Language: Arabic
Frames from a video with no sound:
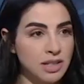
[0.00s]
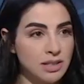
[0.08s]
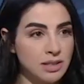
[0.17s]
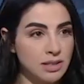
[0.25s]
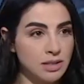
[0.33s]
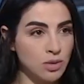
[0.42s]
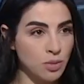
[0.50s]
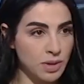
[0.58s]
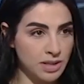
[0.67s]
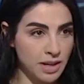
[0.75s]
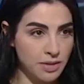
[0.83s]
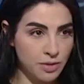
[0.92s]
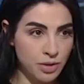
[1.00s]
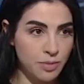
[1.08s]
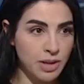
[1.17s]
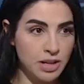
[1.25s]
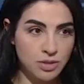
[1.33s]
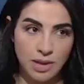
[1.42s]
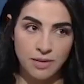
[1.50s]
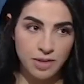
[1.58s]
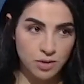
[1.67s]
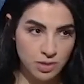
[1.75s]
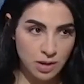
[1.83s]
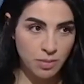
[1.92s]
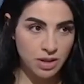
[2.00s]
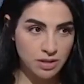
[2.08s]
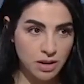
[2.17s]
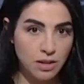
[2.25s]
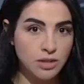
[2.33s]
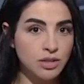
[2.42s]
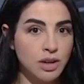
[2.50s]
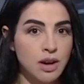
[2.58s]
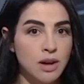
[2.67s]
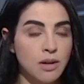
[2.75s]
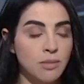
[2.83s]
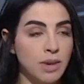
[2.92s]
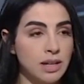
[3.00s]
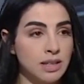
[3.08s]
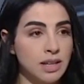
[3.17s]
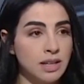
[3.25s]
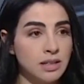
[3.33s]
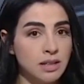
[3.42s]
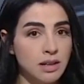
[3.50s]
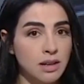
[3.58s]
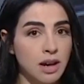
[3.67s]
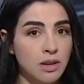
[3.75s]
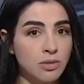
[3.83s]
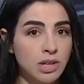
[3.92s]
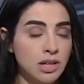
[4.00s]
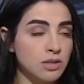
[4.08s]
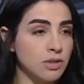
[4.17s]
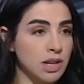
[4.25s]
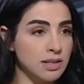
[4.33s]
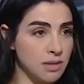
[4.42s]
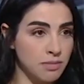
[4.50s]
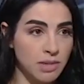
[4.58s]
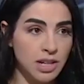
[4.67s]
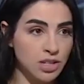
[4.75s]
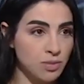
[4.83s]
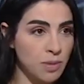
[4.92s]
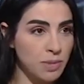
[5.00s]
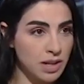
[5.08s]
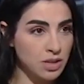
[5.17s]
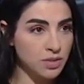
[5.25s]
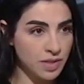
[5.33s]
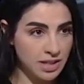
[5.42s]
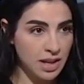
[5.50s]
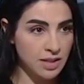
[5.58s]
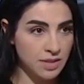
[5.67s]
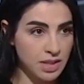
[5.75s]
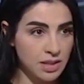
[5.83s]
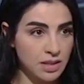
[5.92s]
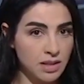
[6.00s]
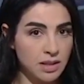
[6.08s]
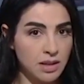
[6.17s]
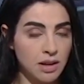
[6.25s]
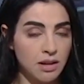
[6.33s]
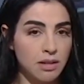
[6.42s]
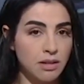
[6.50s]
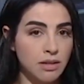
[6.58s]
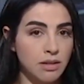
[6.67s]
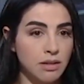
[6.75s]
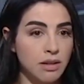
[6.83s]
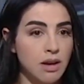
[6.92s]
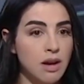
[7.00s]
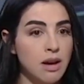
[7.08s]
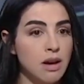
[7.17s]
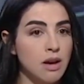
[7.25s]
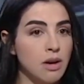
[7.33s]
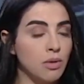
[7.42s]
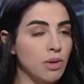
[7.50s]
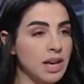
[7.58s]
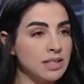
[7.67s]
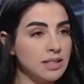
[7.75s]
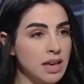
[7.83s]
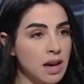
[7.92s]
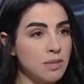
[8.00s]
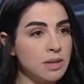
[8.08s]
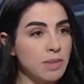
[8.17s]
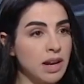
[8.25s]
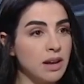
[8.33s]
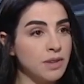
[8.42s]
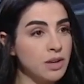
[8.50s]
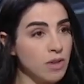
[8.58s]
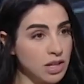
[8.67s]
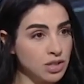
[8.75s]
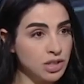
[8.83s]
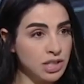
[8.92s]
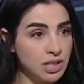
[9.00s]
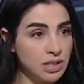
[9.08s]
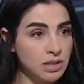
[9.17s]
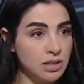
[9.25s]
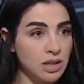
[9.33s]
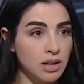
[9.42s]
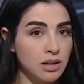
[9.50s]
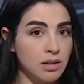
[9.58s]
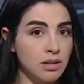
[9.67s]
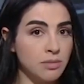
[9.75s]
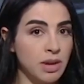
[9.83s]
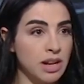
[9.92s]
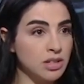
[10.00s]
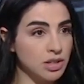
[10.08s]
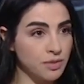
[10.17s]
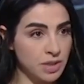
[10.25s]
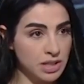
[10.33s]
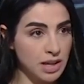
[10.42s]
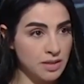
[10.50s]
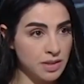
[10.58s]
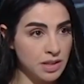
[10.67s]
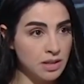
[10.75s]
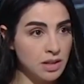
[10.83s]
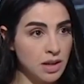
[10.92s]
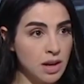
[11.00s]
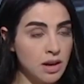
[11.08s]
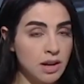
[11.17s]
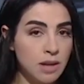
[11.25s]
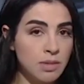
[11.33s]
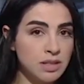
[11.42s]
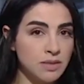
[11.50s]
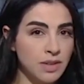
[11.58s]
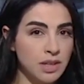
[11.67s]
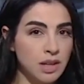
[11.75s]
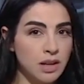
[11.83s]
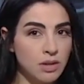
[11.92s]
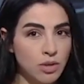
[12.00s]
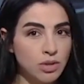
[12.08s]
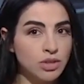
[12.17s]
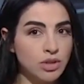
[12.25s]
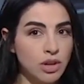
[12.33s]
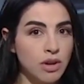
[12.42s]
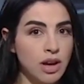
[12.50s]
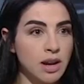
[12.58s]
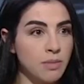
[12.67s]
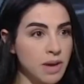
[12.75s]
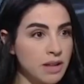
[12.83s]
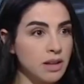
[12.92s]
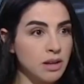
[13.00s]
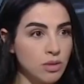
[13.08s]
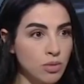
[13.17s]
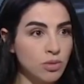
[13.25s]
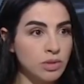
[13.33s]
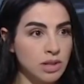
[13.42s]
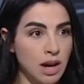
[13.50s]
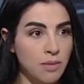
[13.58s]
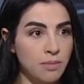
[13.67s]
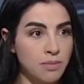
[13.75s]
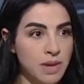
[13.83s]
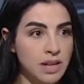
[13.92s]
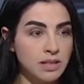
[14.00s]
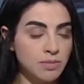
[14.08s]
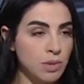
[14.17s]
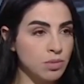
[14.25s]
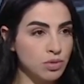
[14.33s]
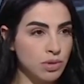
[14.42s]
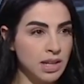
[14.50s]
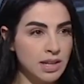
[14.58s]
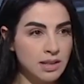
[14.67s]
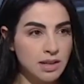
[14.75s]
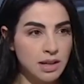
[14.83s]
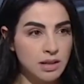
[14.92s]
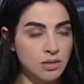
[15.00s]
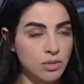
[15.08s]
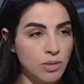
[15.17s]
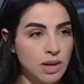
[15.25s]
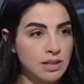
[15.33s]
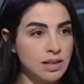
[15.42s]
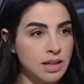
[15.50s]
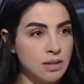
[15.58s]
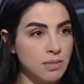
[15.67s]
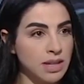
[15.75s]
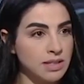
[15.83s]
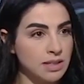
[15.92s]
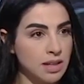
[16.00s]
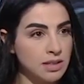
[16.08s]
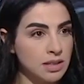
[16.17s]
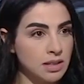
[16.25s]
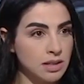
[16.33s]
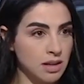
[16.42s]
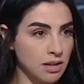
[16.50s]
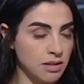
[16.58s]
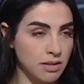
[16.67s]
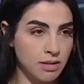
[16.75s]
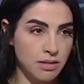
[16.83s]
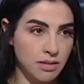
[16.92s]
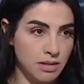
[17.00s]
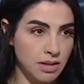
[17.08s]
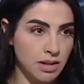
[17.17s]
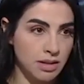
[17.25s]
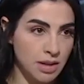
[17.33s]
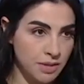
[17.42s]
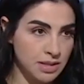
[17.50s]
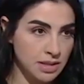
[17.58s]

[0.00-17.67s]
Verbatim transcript: كنت سكوبا دايفر بلشت 2017 بعدين قالوا لي انه لازم ليش ما بلش فري دايفينج آه وهيك ثاقبت بال 2020 آه، بلشت فري دايفنج لمس في الكوتش انه انا بقدر كون عم بمارس ببطولات لانه وقتها كان ماي آه، ستاتيك النفس